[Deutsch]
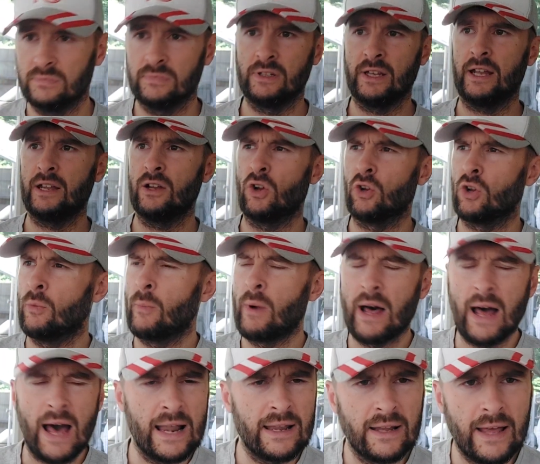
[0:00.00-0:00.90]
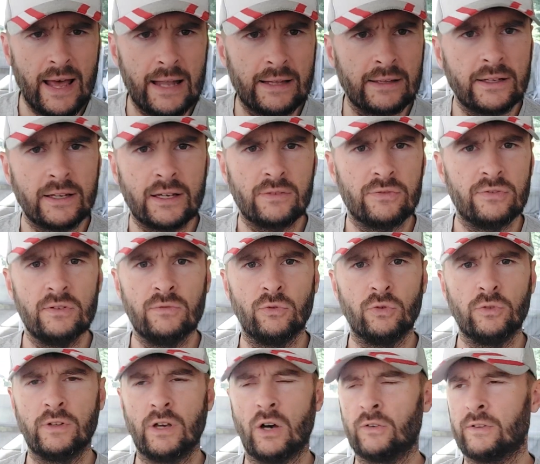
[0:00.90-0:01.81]
die hatten auch nochmal andere Angriffe,
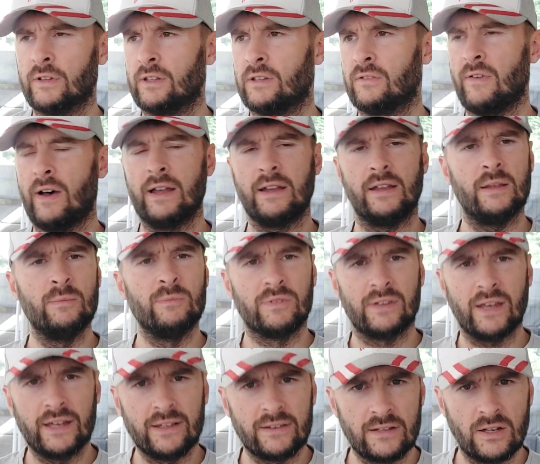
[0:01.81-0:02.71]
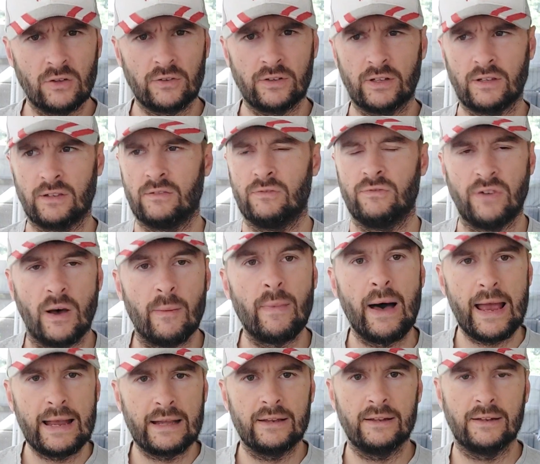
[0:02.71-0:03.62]
wo sie aus der zweiten, im 16 aus der
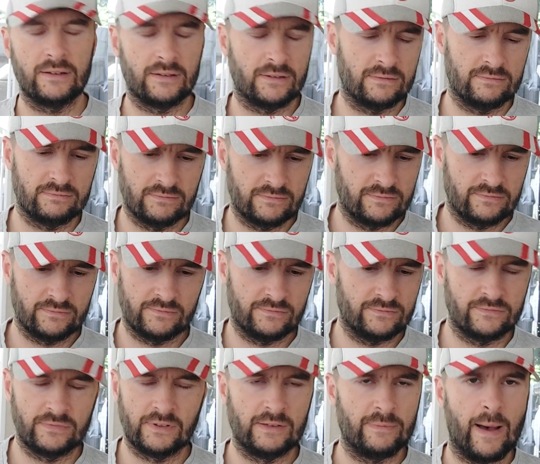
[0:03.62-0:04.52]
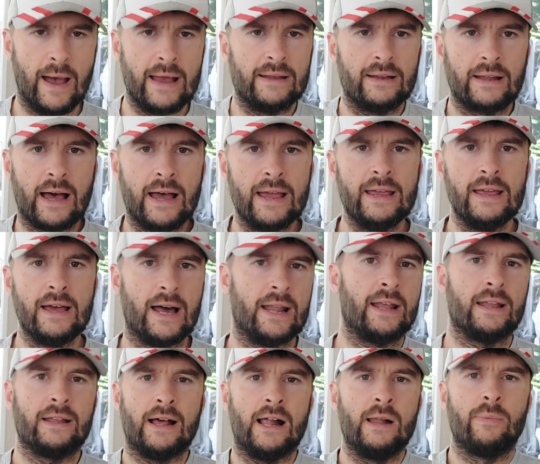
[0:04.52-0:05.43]
vermeintlich zweiten Reihe,
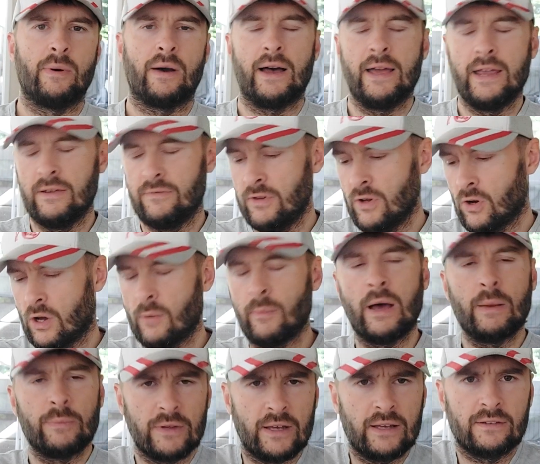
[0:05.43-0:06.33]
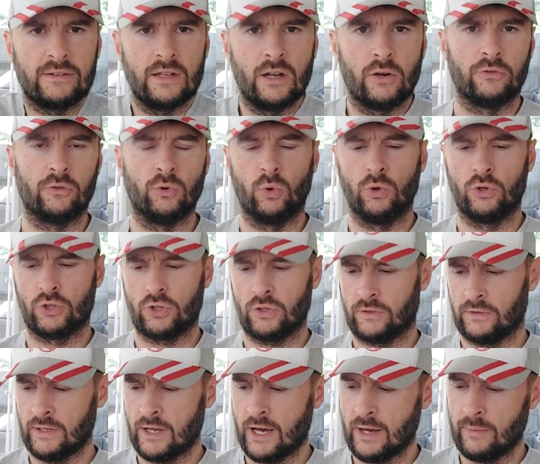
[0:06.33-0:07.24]
anderthalb Reihe, wie auch immer, im 16 aufs Tor
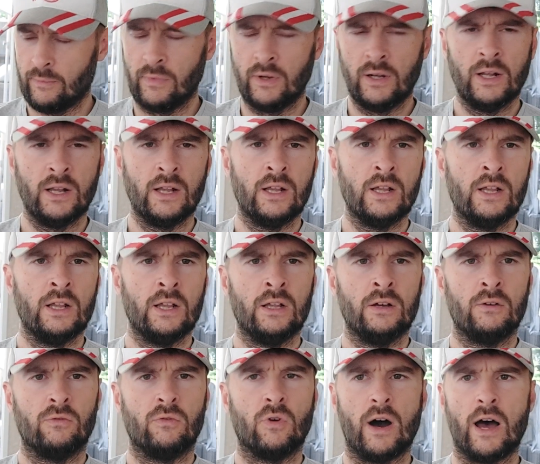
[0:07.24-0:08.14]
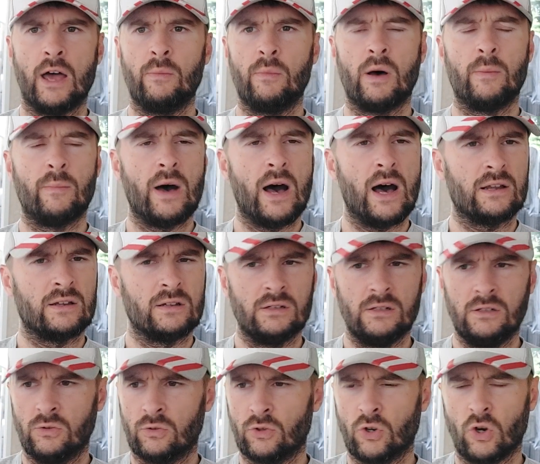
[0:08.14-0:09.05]
geschossen haben, wo einmal
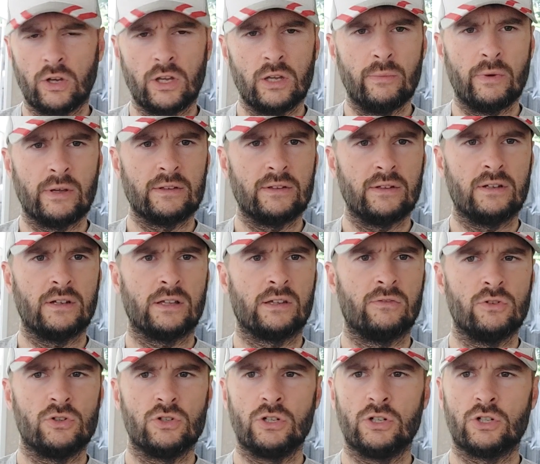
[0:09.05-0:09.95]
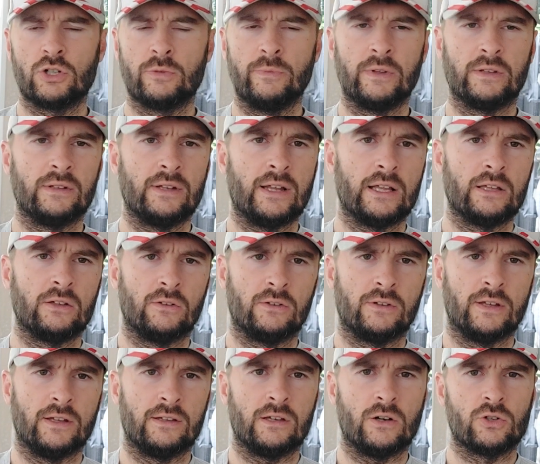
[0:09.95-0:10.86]
Martel und noch jemand sich dazwischen geschmissen haben,
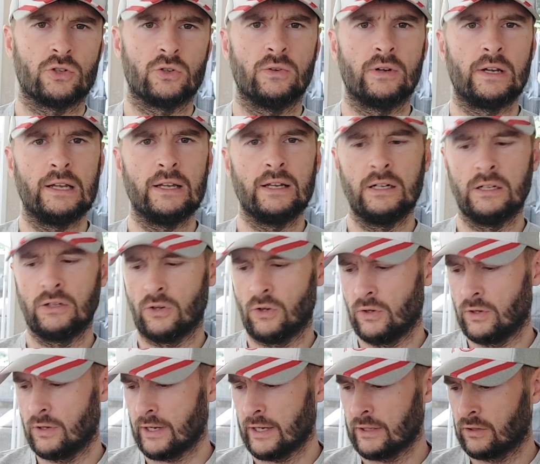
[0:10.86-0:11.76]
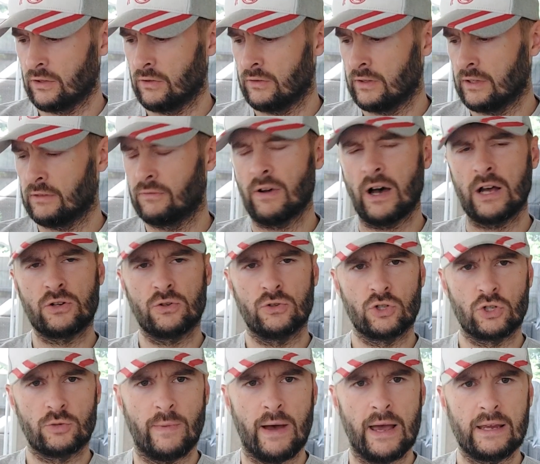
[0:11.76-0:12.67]
sonst hätte es auch schon klingen können. Also es war
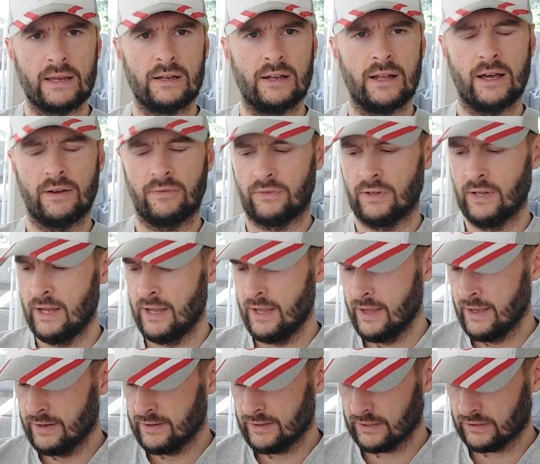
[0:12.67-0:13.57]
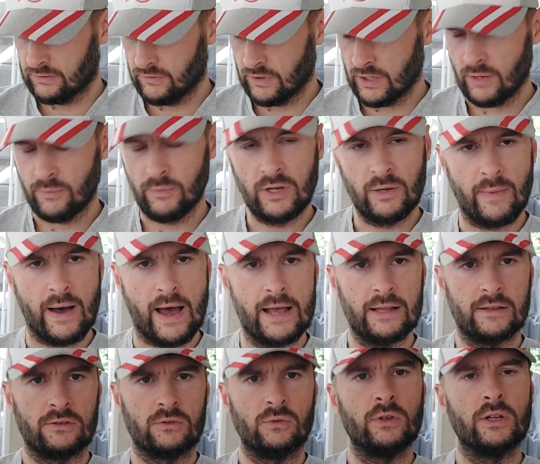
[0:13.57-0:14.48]
schon schmeichelhaft, dass wir da mit dem
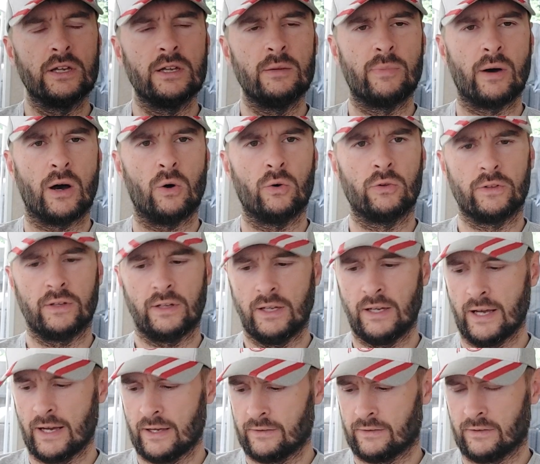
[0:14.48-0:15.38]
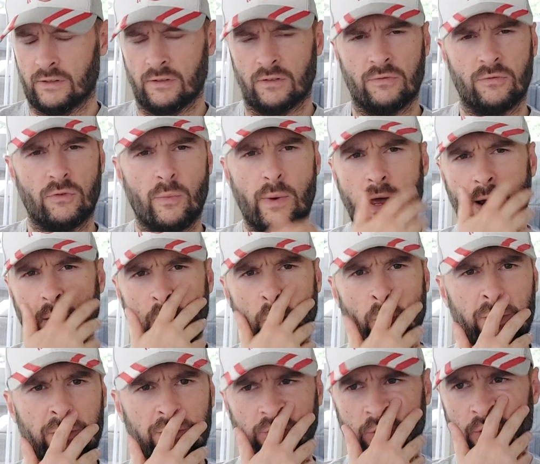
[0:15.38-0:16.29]
1-0 in die Pause gegangen sind. Wobei
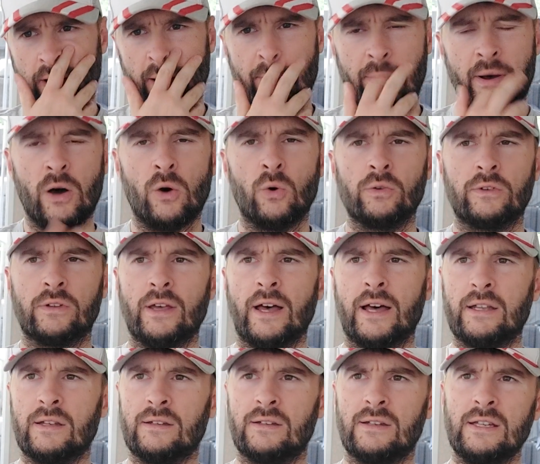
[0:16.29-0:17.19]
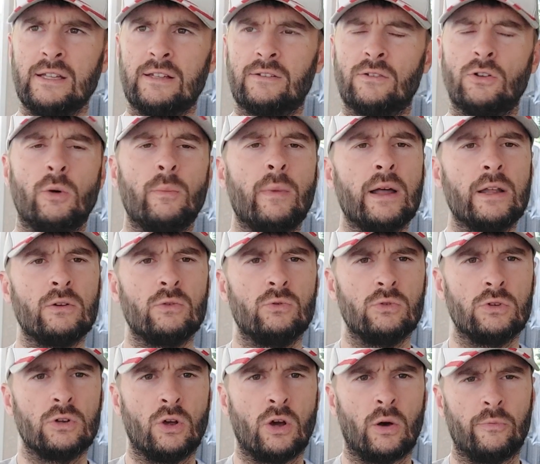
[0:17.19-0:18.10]
kurz vor der Pause hatte Dietz nochmal eine
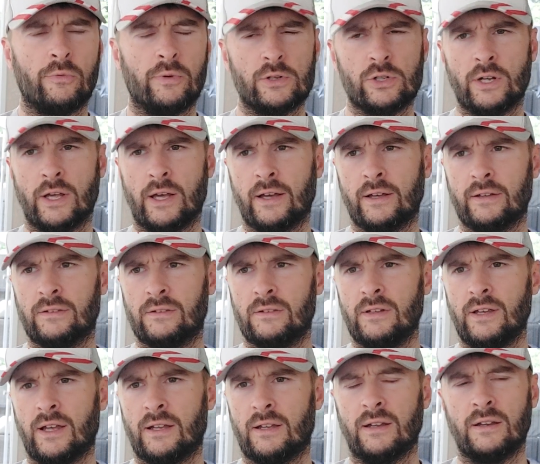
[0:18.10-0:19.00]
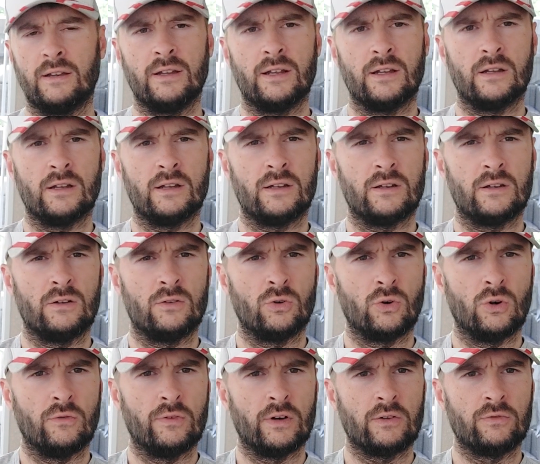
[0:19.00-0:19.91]
gute Kopfverschance, die hat dann der
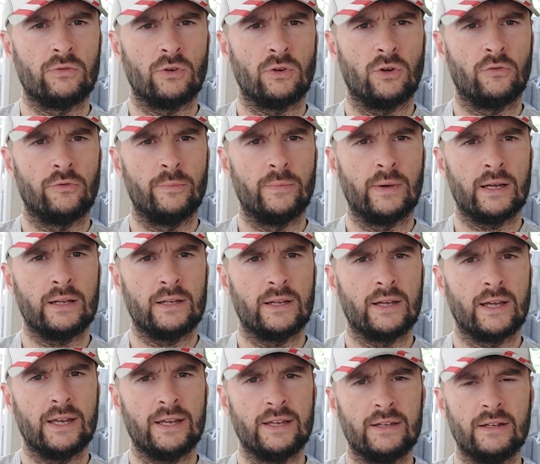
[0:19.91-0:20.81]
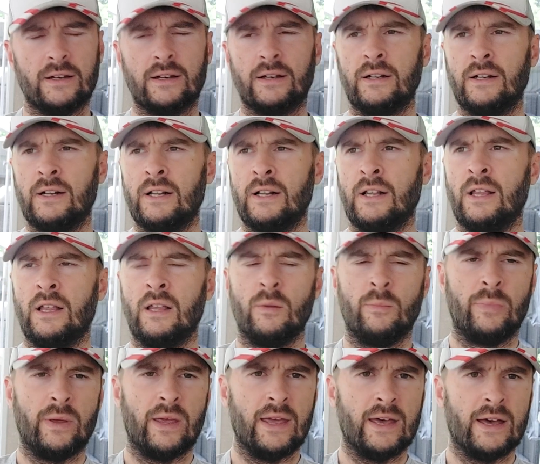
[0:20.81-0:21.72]
Torwart von Offenbach, der Richter,
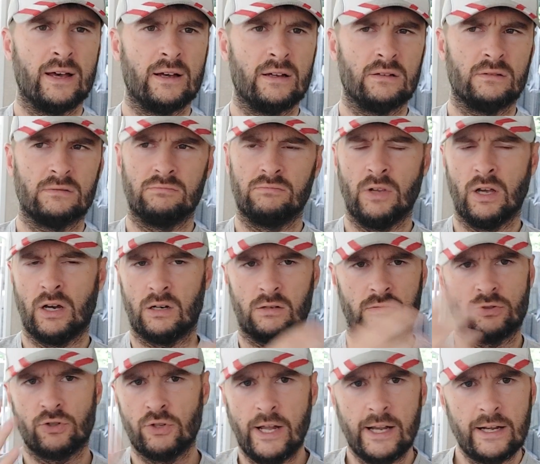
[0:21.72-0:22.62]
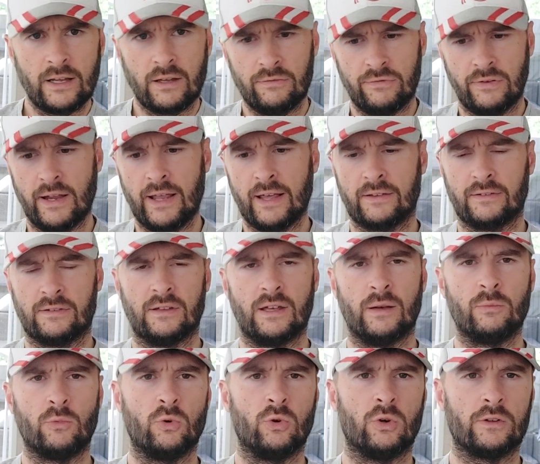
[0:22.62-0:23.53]
per ja, schnellen Reflex
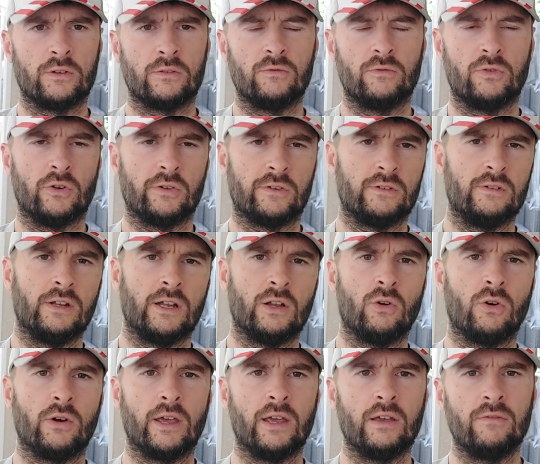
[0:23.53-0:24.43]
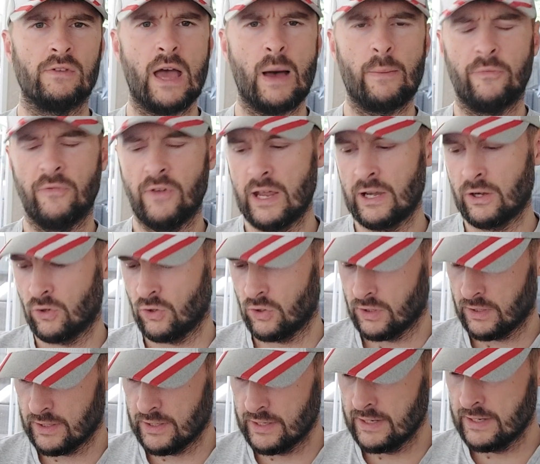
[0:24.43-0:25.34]
am kurzen Pfosten dann noch irgendwie abwehren
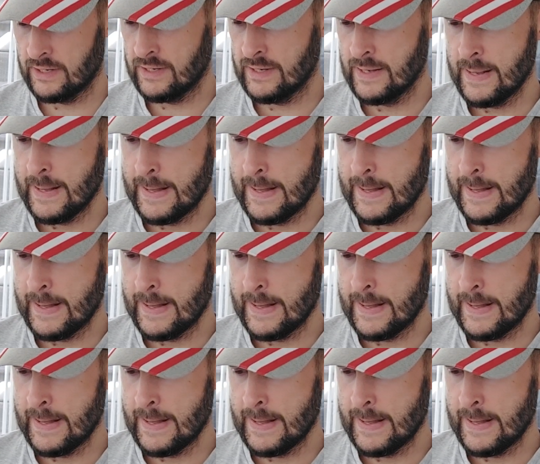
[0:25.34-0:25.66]
können.